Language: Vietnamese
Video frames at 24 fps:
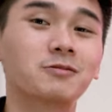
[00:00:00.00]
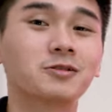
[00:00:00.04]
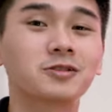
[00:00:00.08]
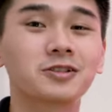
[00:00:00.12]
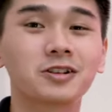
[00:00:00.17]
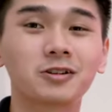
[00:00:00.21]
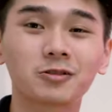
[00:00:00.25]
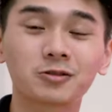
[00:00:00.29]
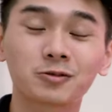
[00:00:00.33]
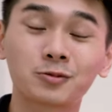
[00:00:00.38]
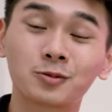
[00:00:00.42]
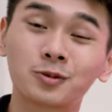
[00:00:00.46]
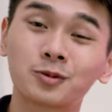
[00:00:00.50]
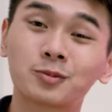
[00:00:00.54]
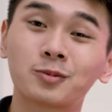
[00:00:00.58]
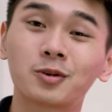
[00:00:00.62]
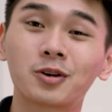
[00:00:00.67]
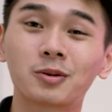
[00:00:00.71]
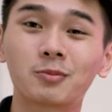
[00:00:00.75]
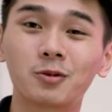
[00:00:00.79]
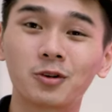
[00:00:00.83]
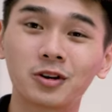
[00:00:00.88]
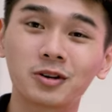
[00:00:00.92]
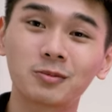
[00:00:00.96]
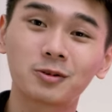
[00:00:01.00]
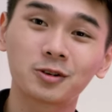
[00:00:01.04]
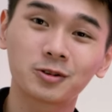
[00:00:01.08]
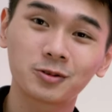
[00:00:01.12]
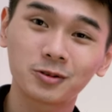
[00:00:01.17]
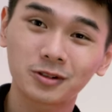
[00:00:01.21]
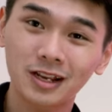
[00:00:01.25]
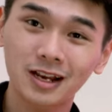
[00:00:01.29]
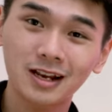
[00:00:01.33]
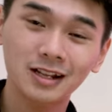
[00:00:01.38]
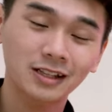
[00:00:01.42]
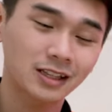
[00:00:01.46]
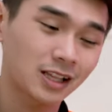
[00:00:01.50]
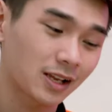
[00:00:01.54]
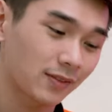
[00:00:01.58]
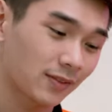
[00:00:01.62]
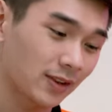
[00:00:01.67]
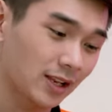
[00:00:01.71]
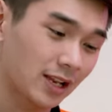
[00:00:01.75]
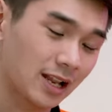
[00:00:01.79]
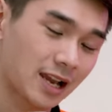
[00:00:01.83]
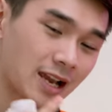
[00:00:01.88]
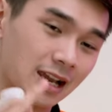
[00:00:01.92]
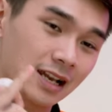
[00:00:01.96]
cho chiếc Osmo Mobile bốn đây một chút nhá, tại
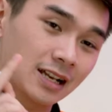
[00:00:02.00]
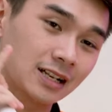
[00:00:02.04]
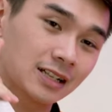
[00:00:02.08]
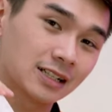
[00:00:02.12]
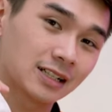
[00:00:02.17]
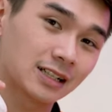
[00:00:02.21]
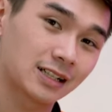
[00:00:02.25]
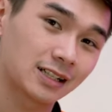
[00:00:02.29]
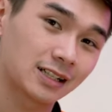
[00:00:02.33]
vì là